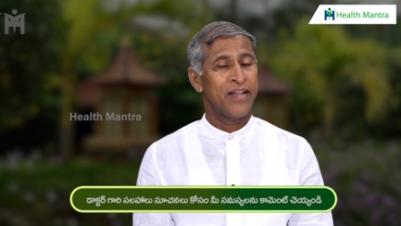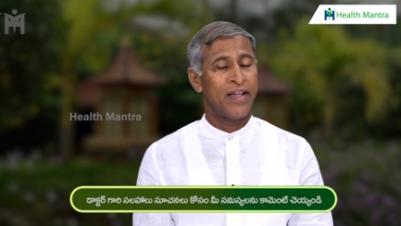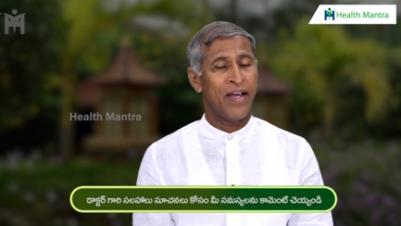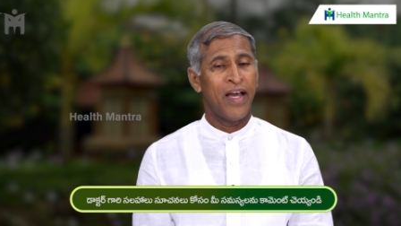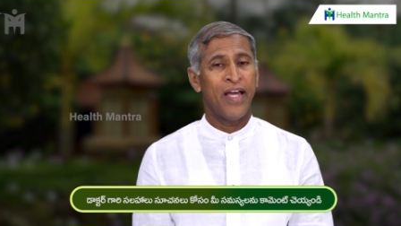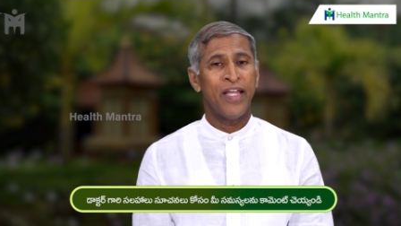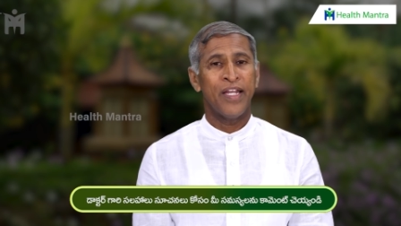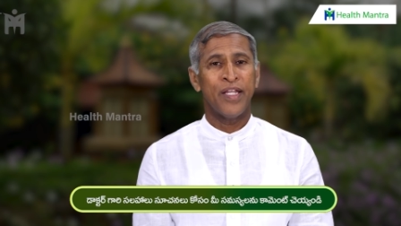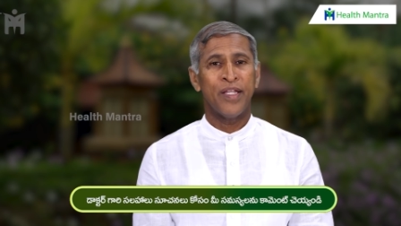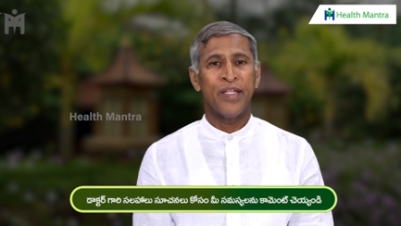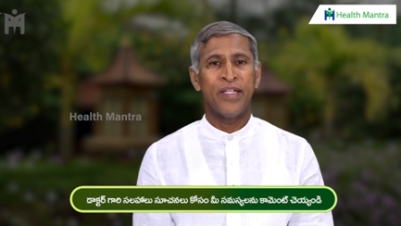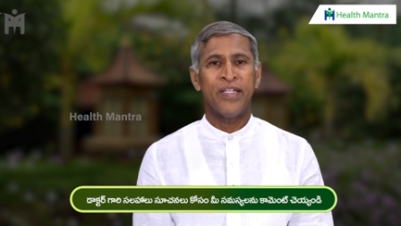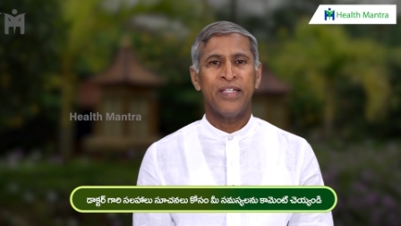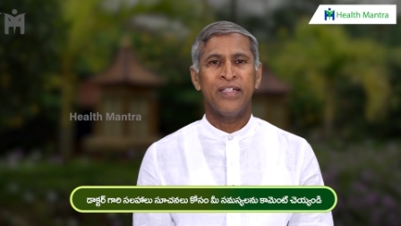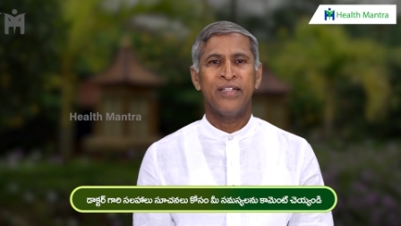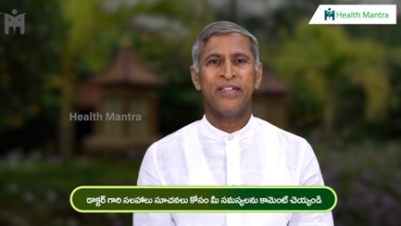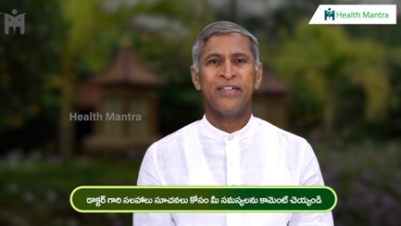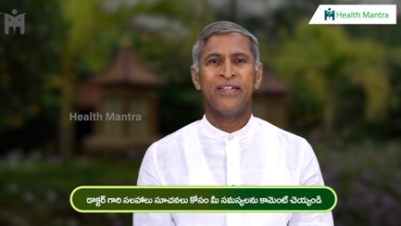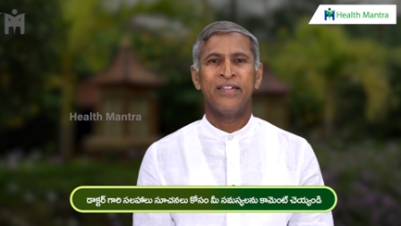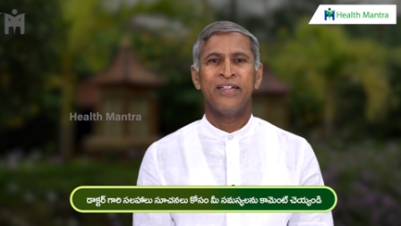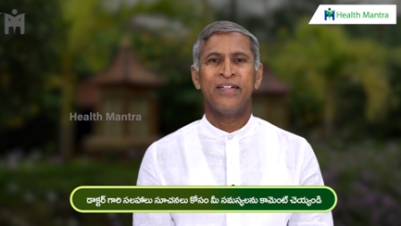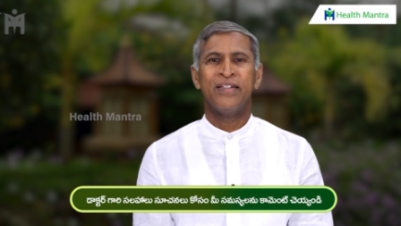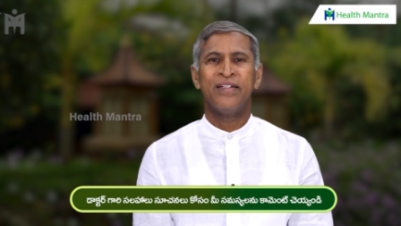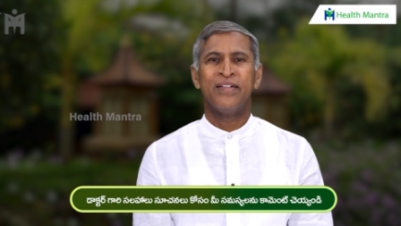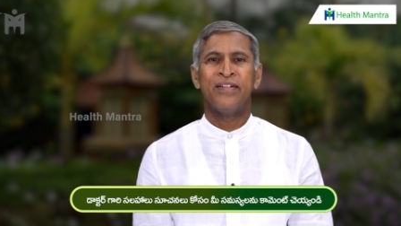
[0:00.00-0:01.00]
కానీ
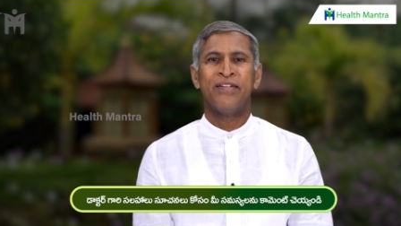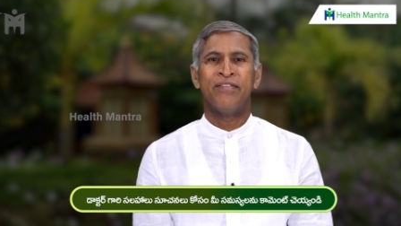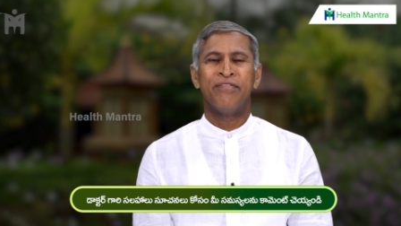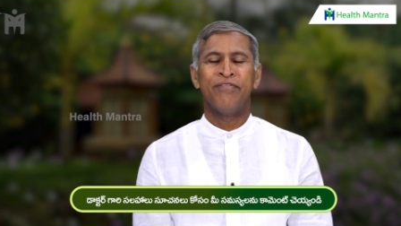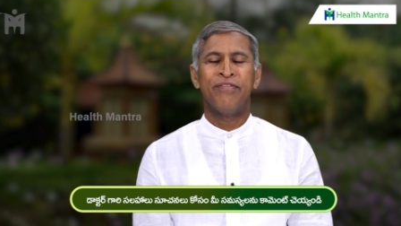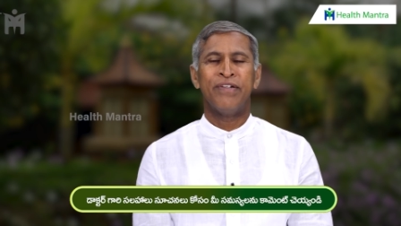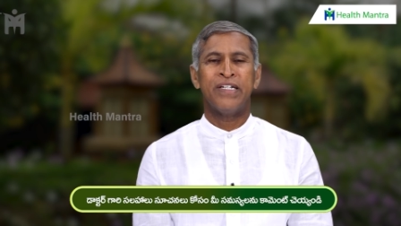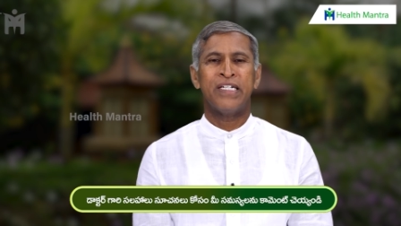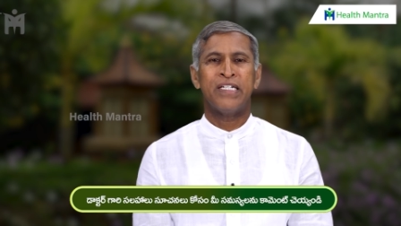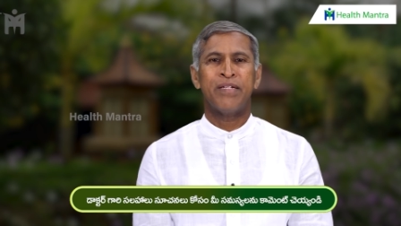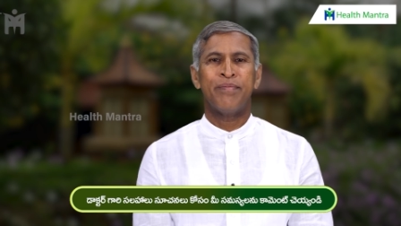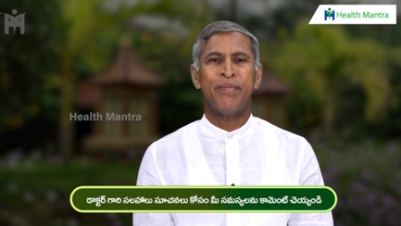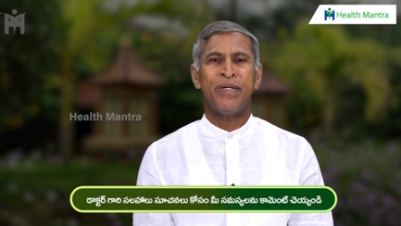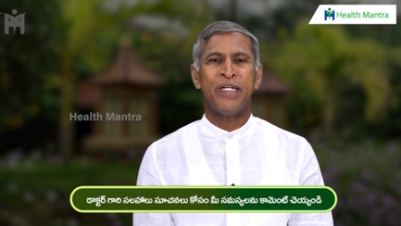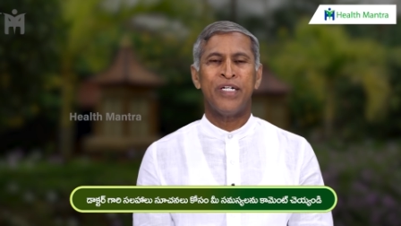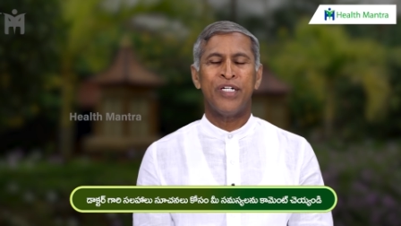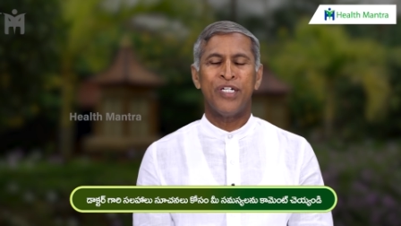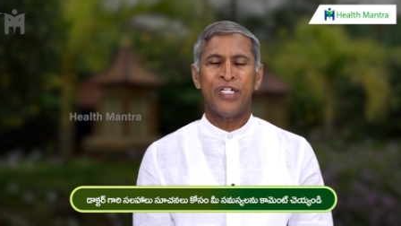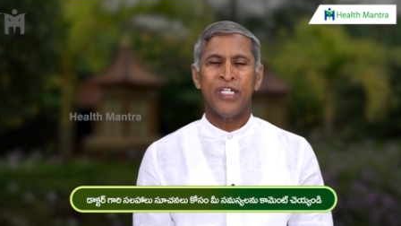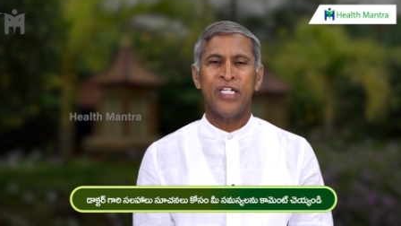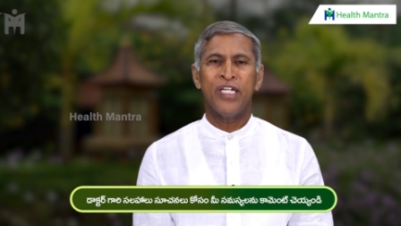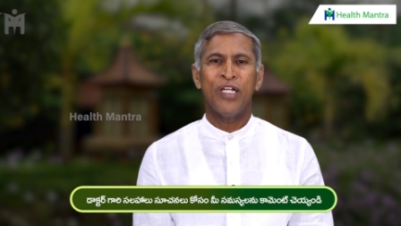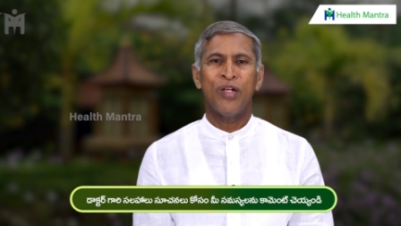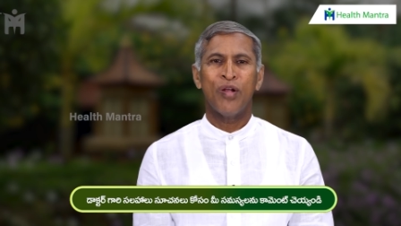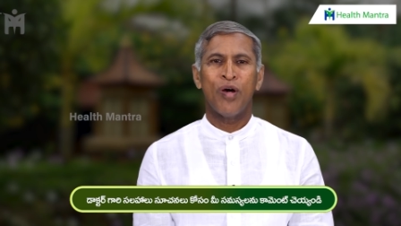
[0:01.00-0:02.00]
విటమిన్
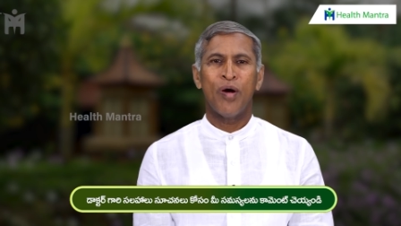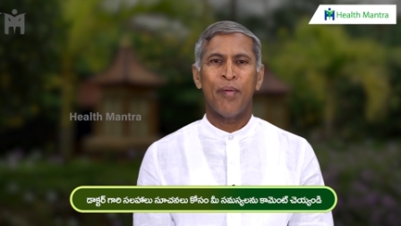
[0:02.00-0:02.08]
డి